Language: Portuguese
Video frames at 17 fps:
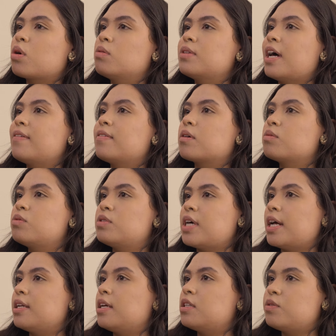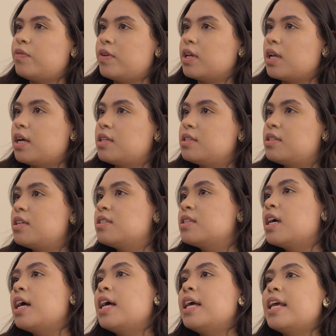contava com designers freelancers
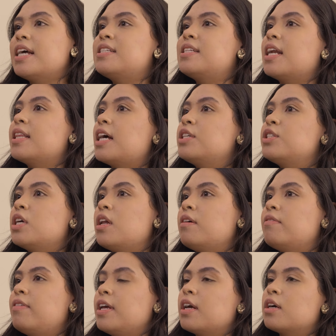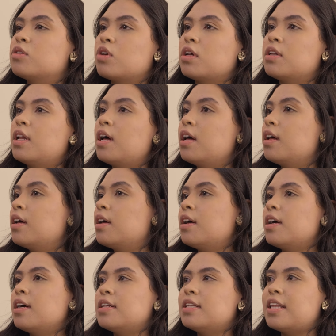e a estratégia ela vinha toda
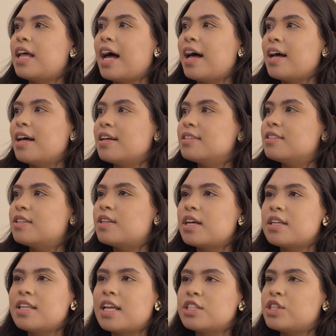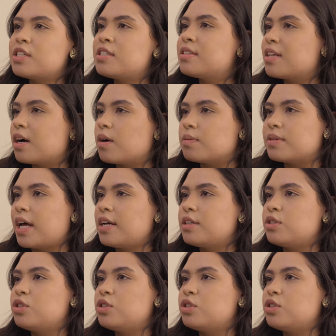da, da, da gestão, né? A